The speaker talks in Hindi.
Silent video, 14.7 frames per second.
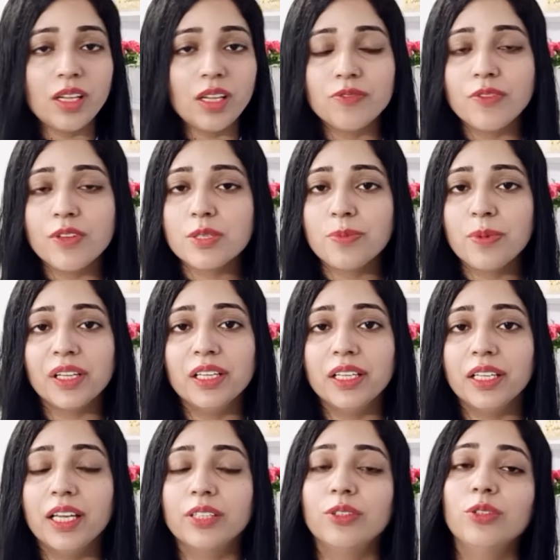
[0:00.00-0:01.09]
फेस पैक
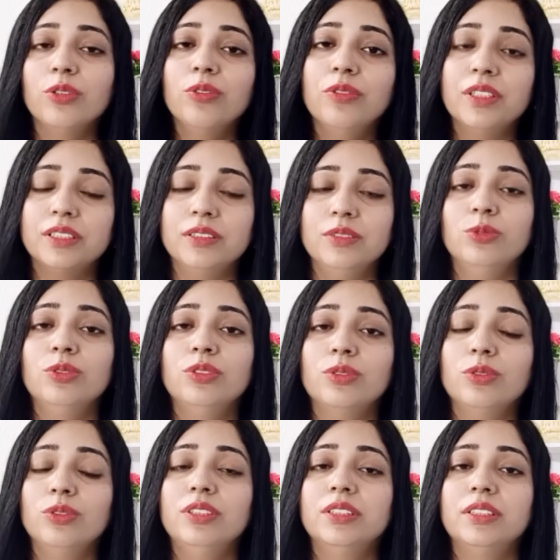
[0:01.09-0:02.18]
लेके आते हो वैसे उसको
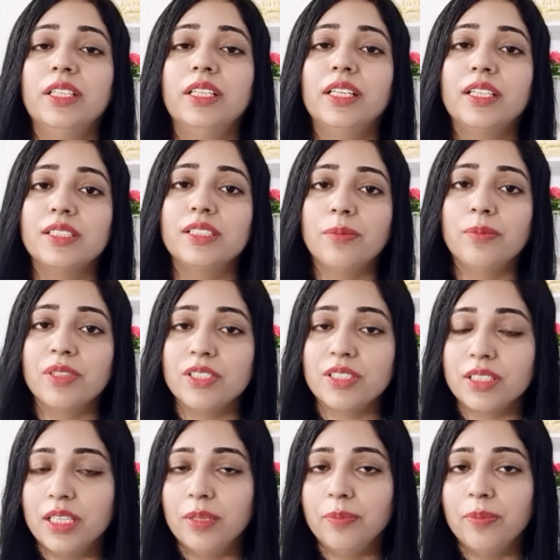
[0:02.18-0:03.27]
जिस तरीके से अपने
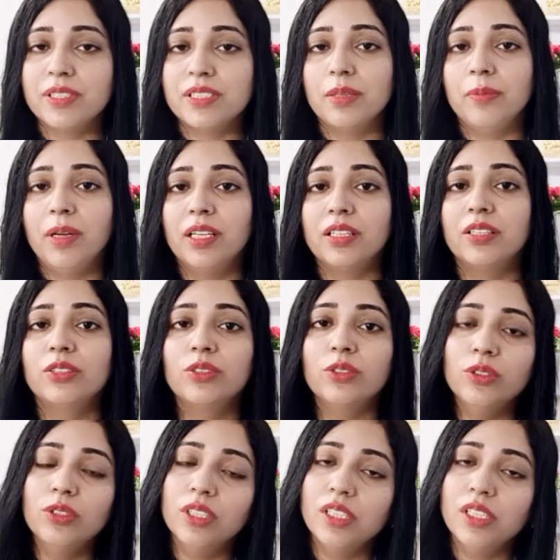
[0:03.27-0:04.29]
स्किन पे इस्तेमाल करते हो